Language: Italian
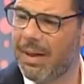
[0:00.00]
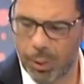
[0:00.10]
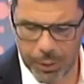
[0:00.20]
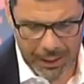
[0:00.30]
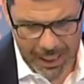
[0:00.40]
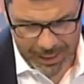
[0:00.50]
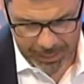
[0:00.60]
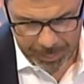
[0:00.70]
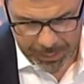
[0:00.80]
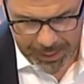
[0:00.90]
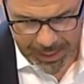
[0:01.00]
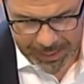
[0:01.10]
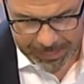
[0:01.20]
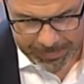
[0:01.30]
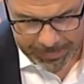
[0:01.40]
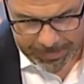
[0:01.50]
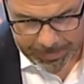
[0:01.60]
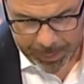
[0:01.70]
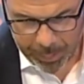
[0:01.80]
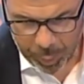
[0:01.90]
vengo da lei perché
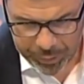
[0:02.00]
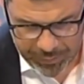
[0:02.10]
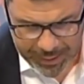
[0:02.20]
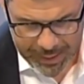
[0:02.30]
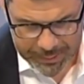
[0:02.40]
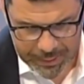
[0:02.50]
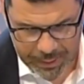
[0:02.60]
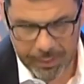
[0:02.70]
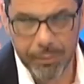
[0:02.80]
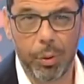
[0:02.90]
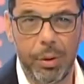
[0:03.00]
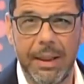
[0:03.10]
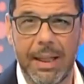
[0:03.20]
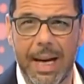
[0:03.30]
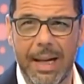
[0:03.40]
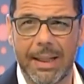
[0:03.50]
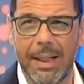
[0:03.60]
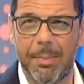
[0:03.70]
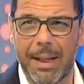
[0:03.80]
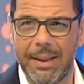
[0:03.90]
per molti vacanze vuol dire
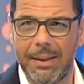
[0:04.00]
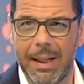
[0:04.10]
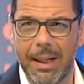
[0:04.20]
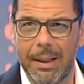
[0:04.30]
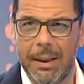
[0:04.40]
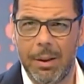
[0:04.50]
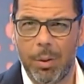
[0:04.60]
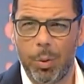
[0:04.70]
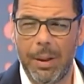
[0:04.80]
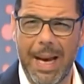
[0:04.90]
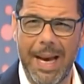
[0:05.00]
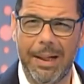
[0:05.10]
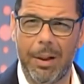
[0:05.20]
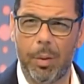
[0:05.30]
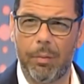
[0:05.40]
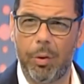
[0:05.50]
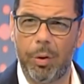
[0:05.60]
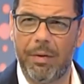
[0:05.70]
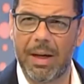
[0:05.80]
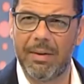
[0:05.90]
anche prendere un aereo.
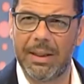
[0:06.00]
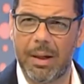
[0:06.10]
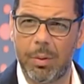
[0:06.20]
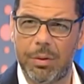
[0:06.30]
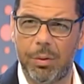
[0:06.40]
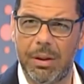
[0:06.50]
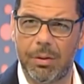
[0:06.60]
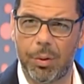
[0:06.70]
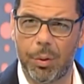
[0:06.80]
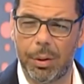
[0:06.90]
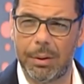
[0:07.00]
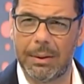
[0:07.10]
Voglio farle vedere questo titolo